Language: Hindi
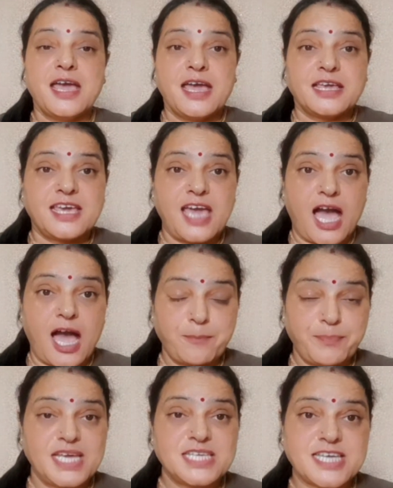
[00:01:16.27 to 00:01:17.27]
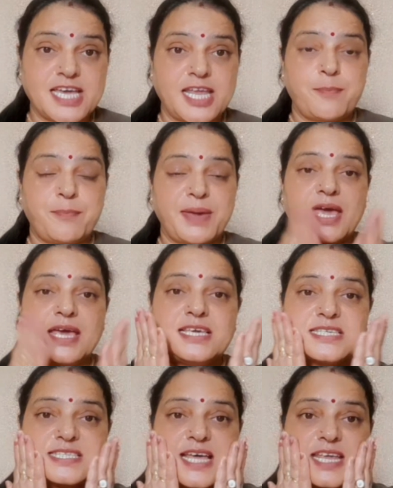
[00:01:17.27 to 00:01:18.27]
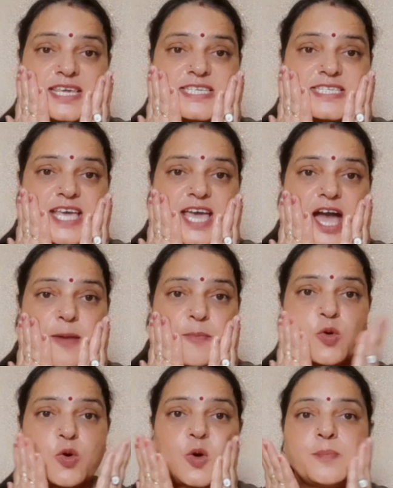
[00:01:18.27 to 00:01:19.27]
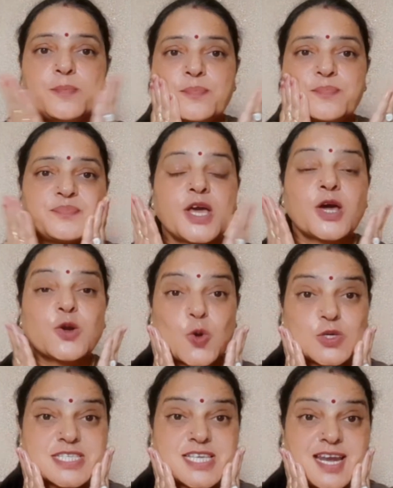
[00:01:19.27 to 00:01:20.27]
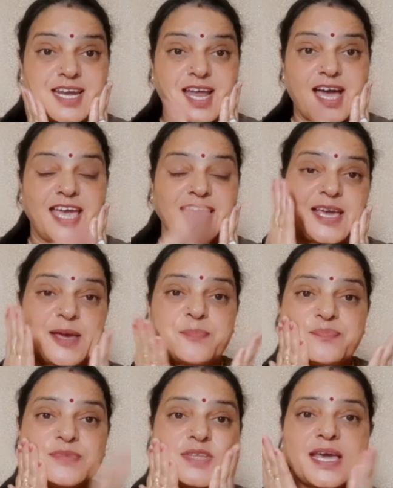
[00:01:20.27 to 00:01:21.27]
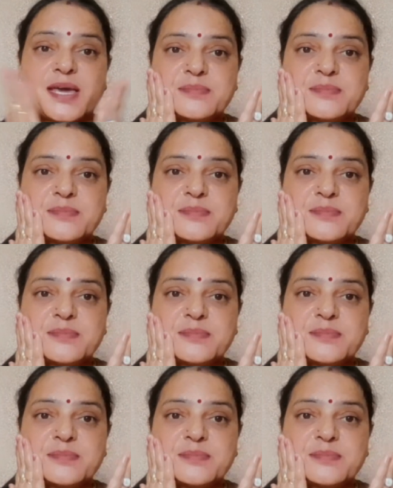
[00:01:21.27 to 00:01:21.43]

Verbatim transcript: कि अपने चेहरे पे इस तरीके से आपको रोज करना है ये ये